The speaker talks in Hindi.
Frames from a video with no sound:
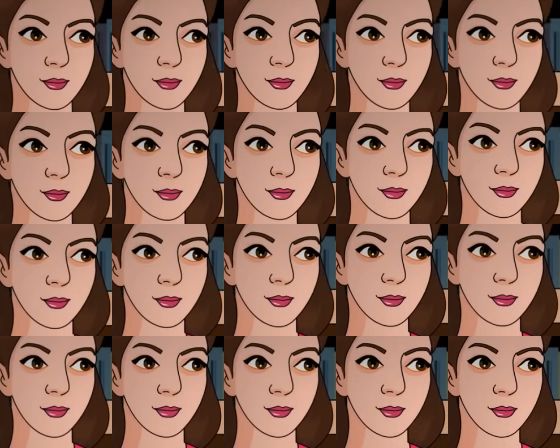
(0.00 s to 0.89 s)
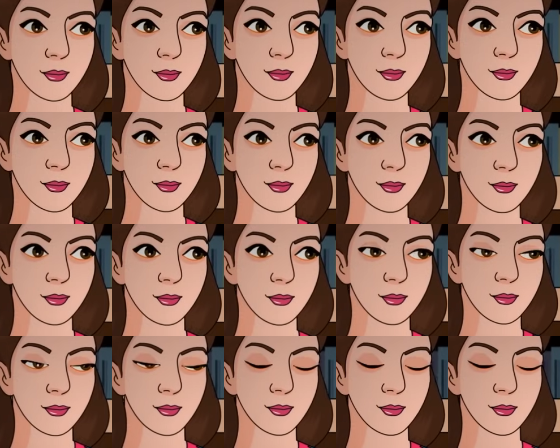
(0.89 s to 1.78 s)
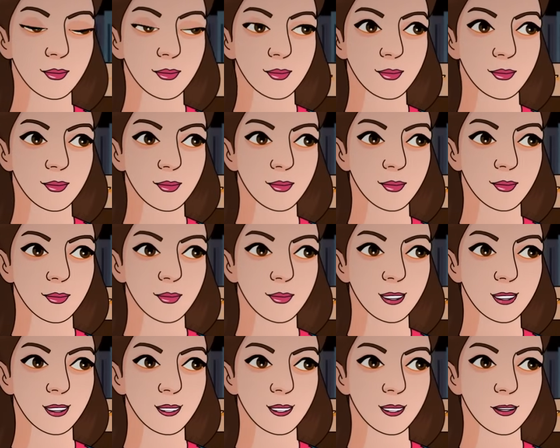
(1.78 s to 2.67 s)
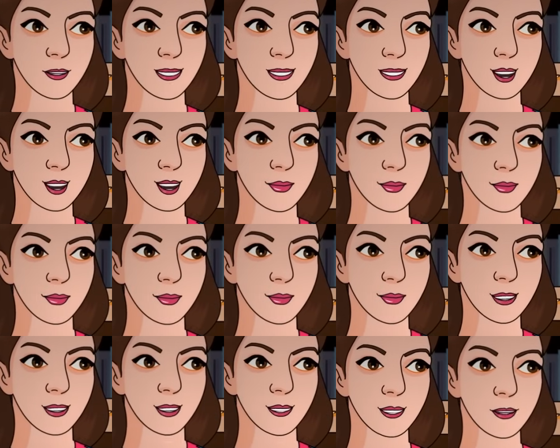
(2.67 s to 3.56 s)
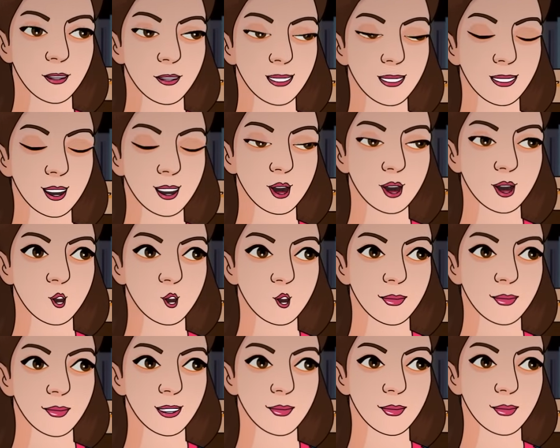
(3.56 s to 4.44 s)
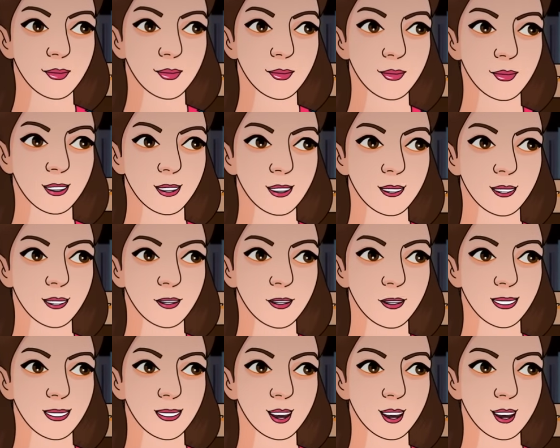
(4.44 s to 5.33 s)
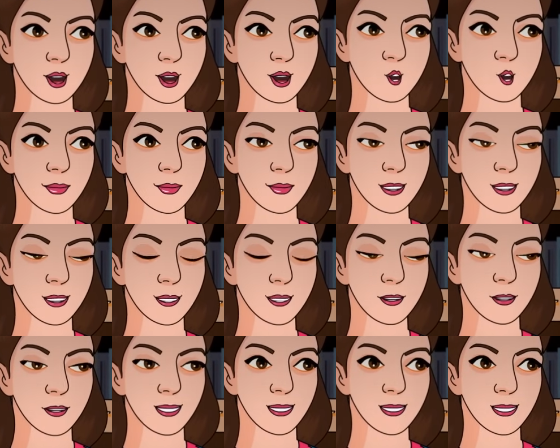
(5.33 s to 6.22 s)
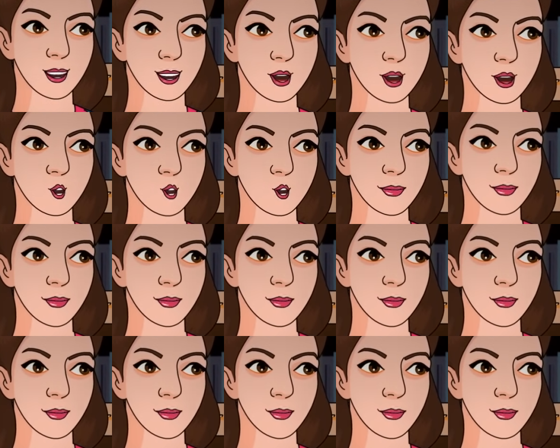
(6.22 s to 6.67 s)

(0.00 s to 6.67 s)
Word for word: प्रीत ने अपने हाथ हिलाते हुए बोला मुझे क्या पता मुझे तो कुछ बताया नहीं जब से ऐसे ही बैठी है बस रोए जा